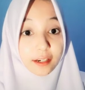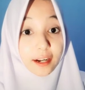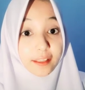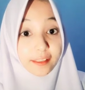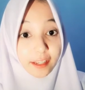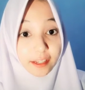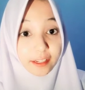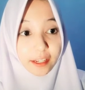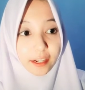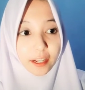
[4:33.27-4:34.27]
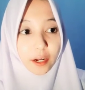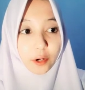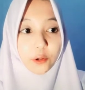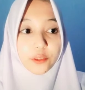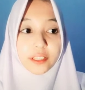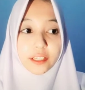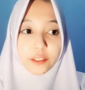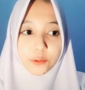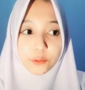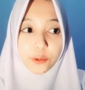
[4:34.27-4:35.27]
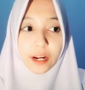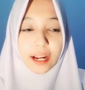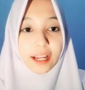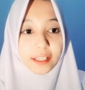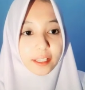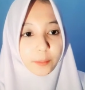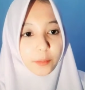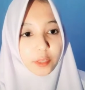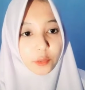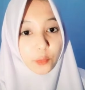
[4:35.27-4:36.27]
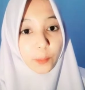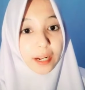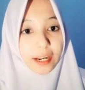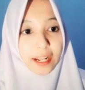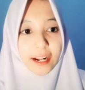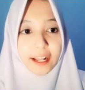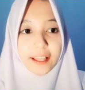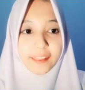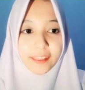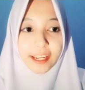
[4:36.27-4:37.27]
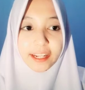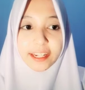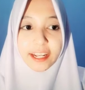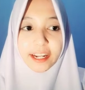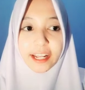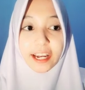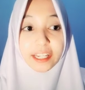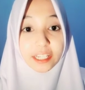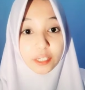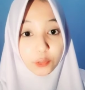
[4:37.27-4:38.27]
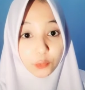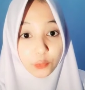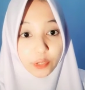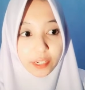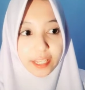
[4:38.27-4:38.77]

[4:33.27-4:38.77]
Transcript: Rantai DNA kontinu akan terbentuk pada rantai DNA induk